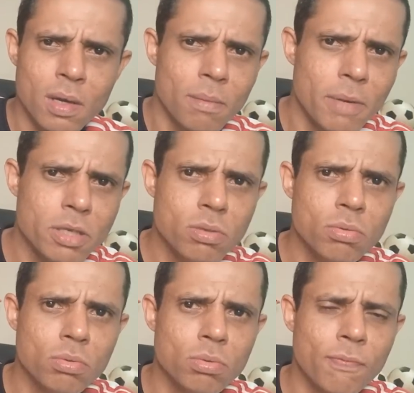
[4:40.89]
mas no,
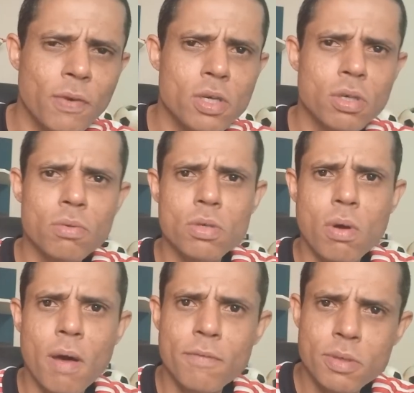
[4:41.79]
no, no, frigir dos
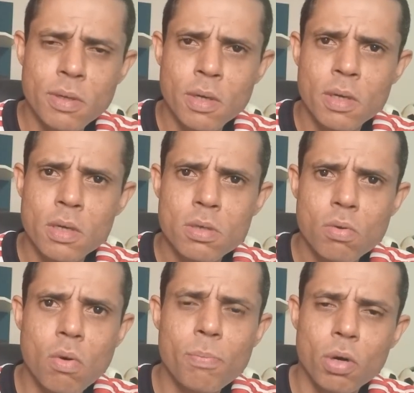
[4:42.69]
ovos se
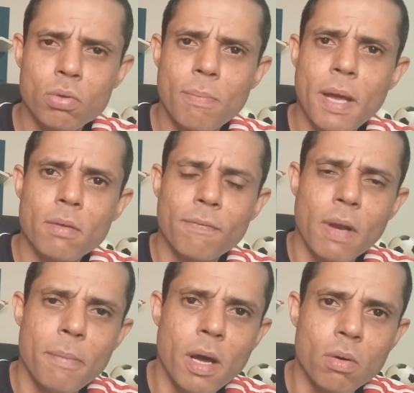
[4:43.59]
comportou bem no
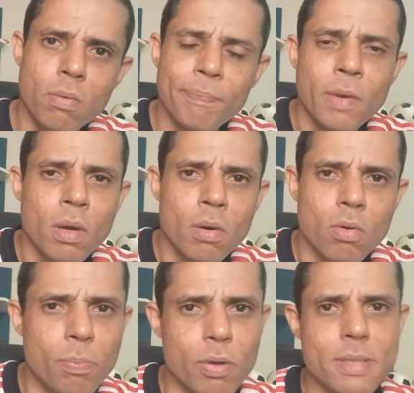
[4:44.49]
Flamengo, o
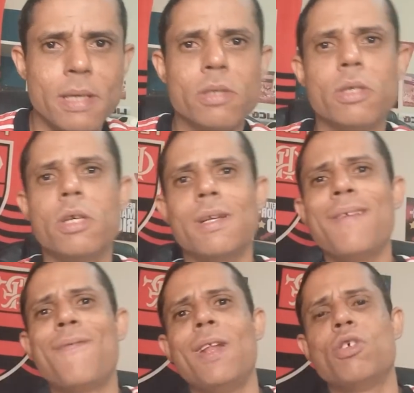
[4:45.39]
Poçante Isla,
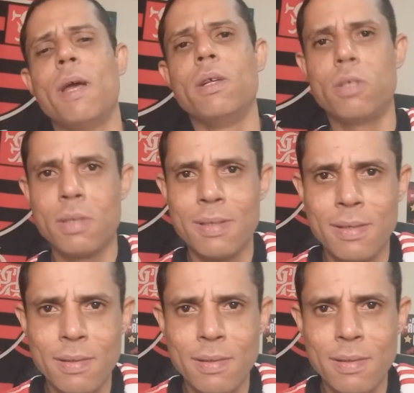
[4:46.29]
infelizmente,